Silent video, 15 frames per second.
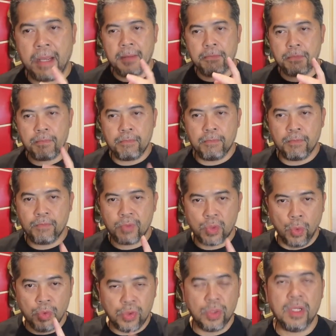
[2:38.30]
นสู
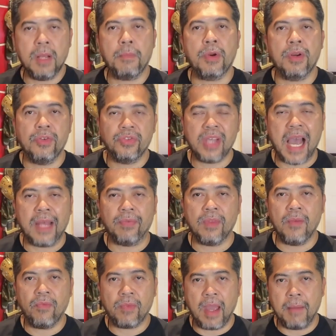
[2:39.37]
งสุดในประวัติศาสตร์ตั้
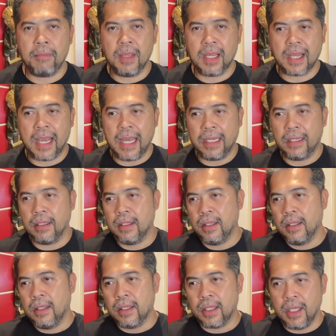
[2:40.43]
งแต่มีการ
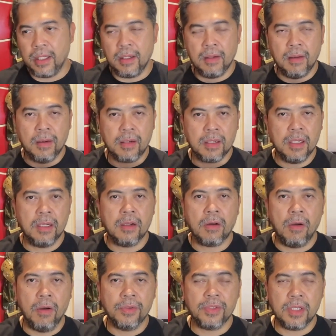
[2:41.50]
คิดเรื่องข
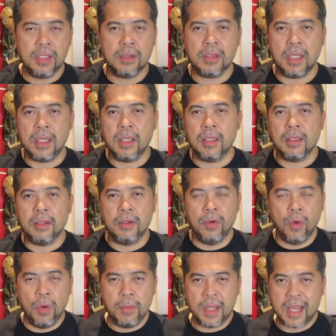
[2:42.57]
องสถิติโด
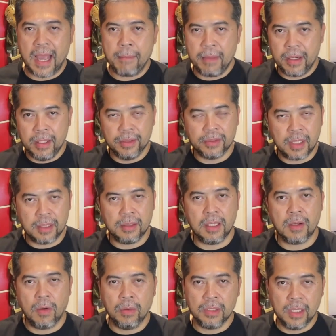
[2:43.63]
ยมีการบันทึกสถิติ
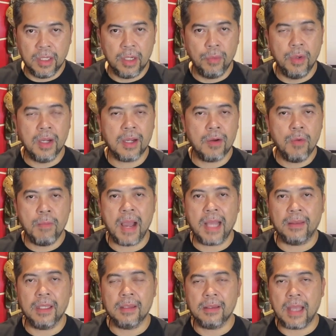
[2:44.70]
ของเทิร์นโอเวอร์เข้ามา
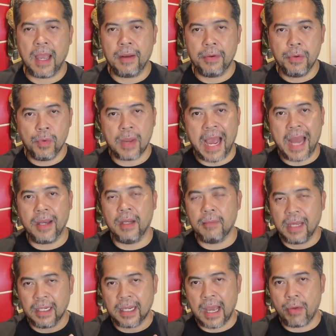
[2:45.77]
ตั้งแต่ฤดูกาล หนึ่งพั
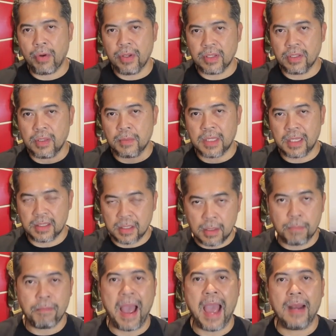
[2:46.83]
นเก้าร้อยเจ็ดสิบเจ็ด เจ็ดสิบ
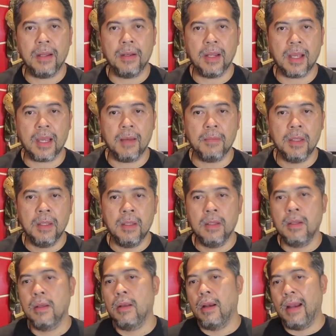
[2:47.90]
แปด เลยนะครับ
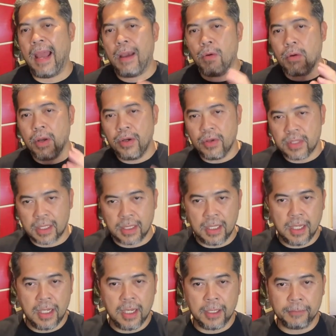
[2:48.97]
แล้วก็นอกจากนี้
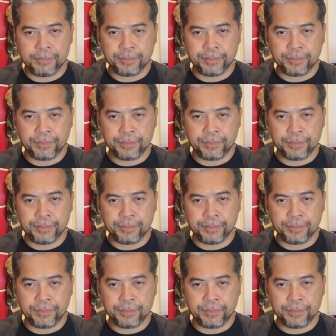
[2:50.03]
เนี่ย